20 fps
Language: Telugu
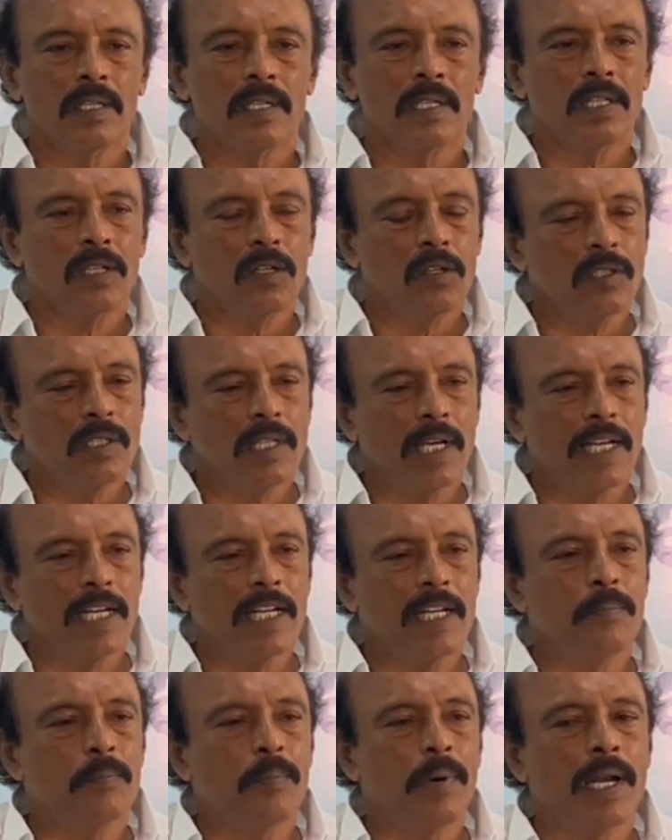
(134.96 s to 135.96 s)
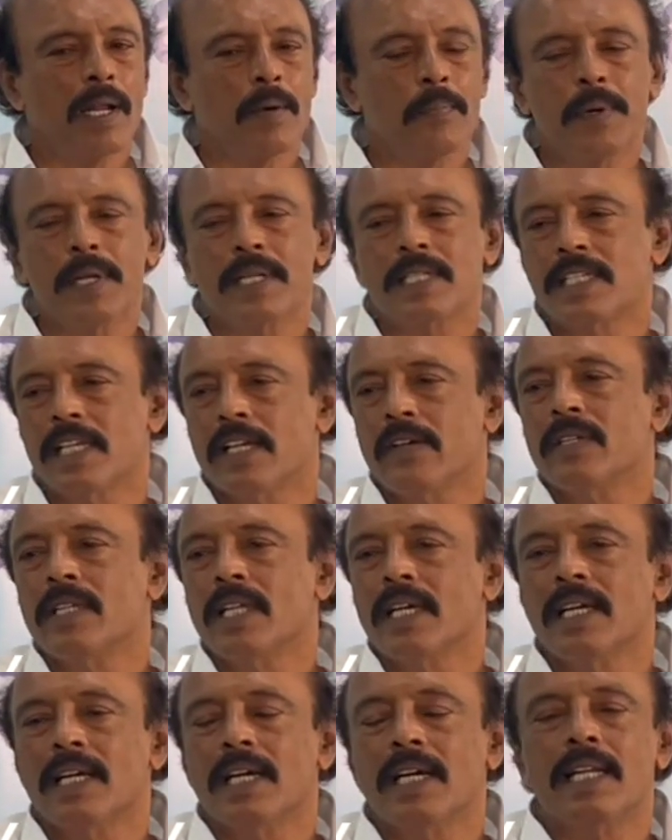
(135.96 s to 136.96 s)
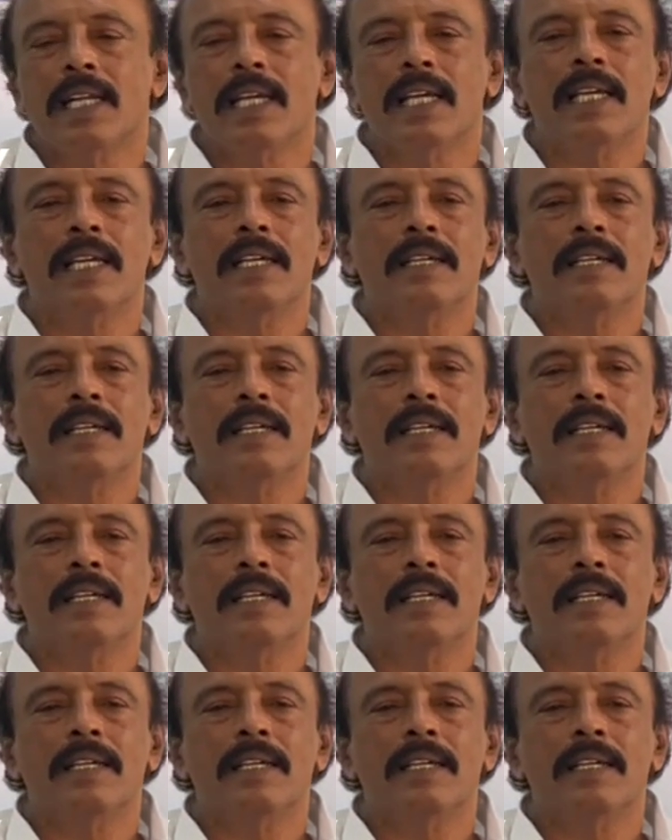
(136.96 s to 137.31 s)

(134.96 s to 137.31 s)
ఈరోజు దాన్ని బలపరిచే విధంగానే